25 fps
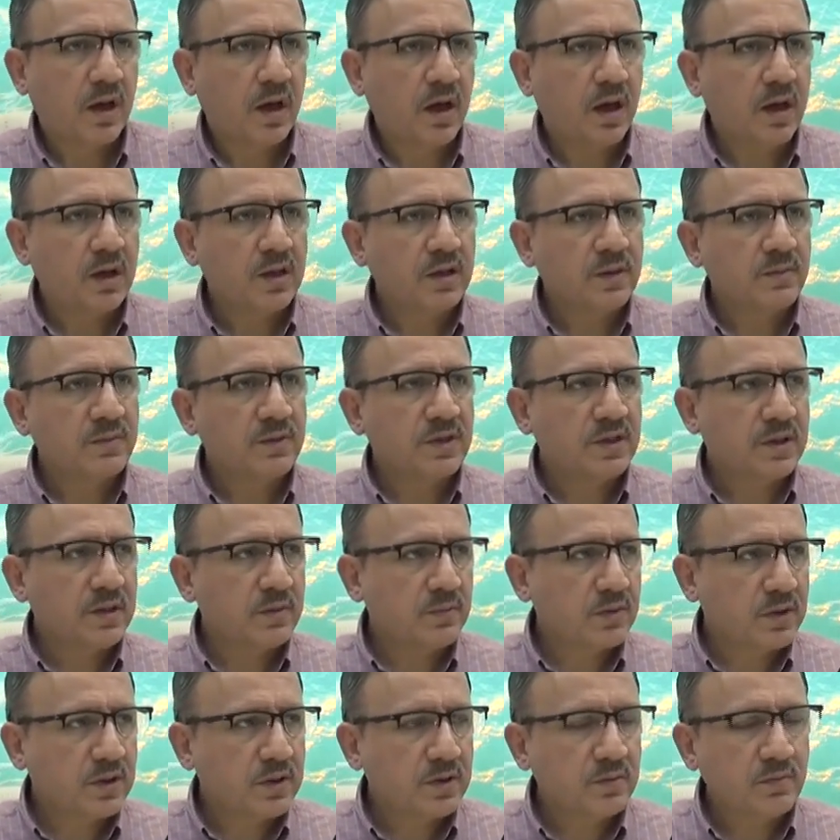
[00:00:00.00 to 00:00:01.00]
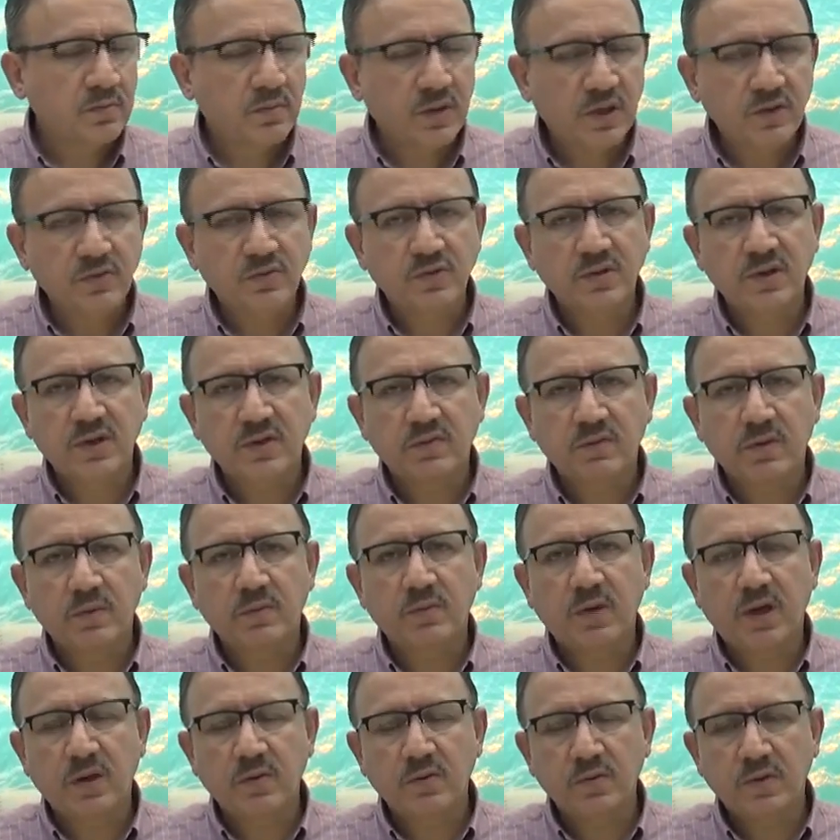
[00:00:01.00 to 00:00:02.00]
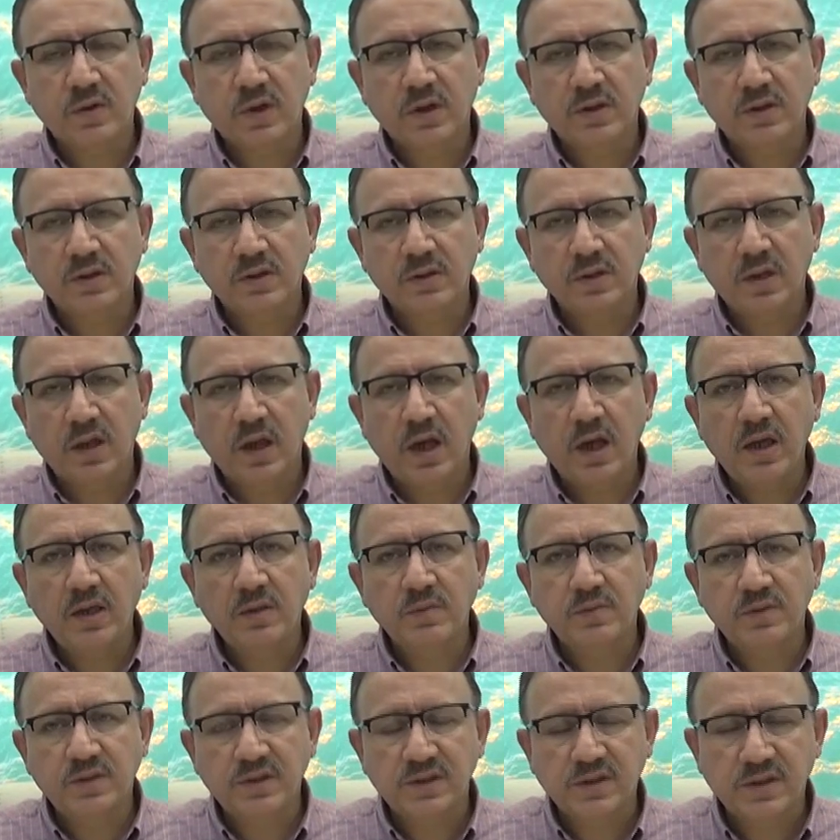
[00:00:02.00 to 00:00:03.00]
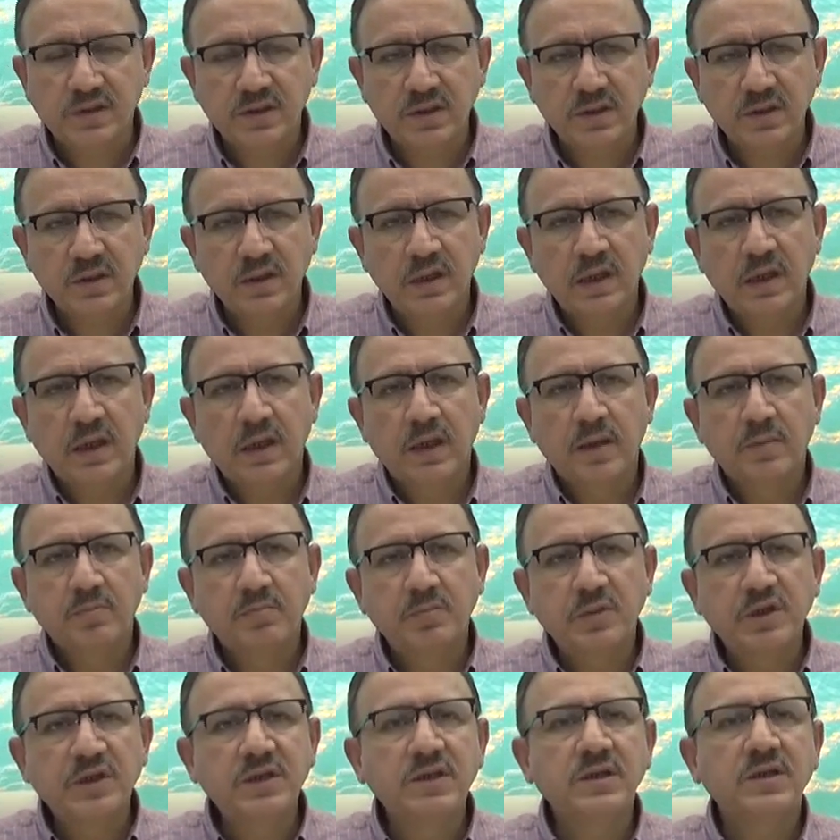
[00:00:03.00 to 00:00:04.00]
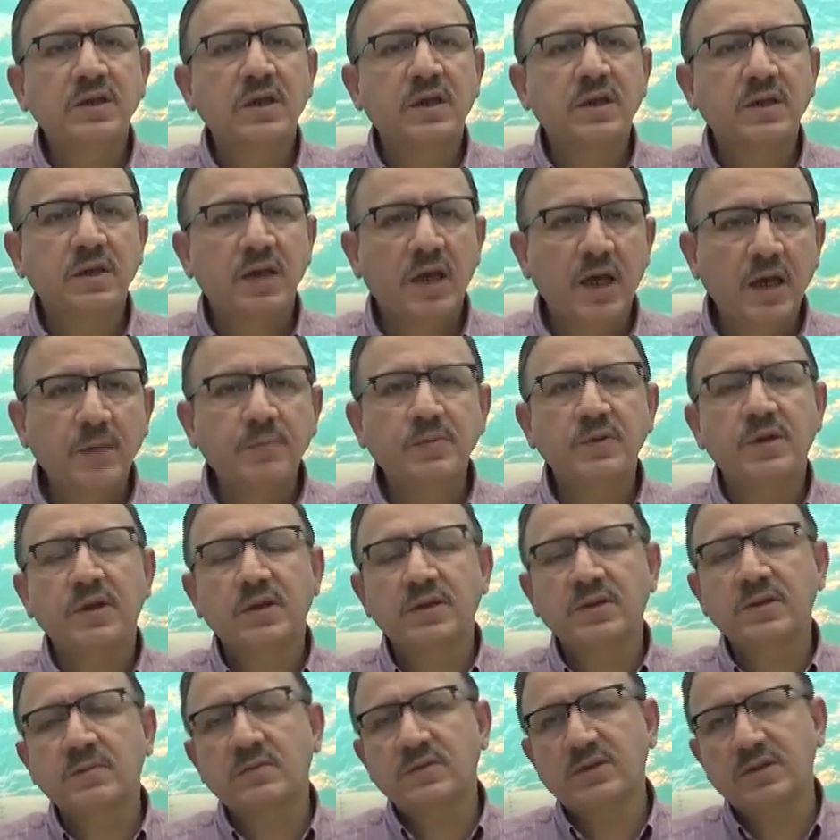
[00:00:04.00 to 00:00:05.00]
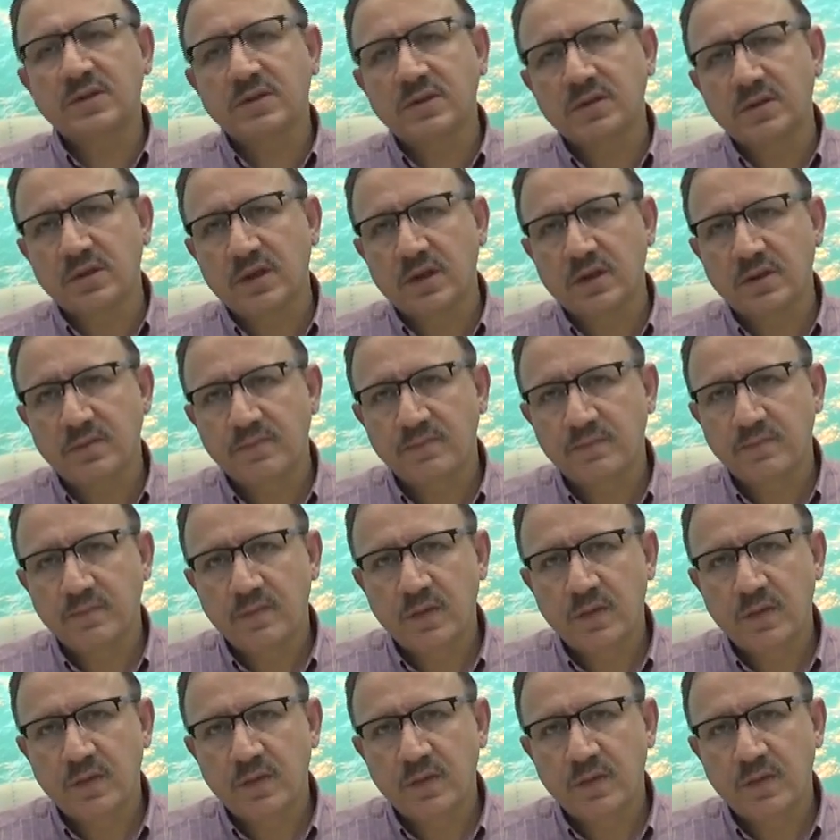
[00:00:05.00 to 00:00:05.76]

Alemdeki bakın mevcudat ve mahlukatın her birisi biri diğerine hep yardımcıdır yani.